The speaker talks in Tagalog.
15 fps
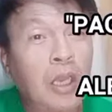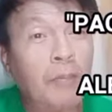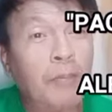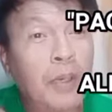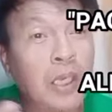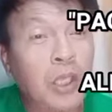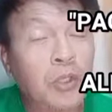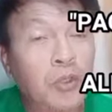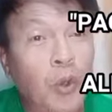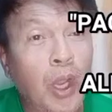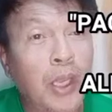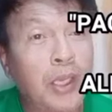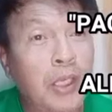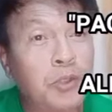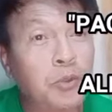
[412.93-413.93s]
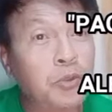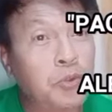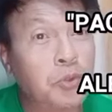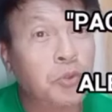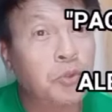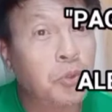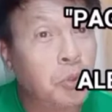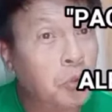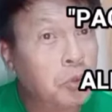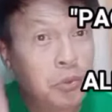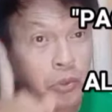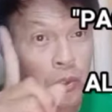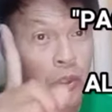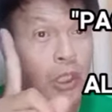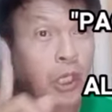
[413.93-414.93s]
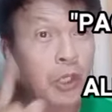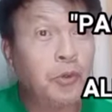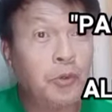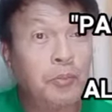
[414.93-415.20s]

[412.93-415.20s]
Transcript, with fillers: laurel kapag ito ay nasusunog.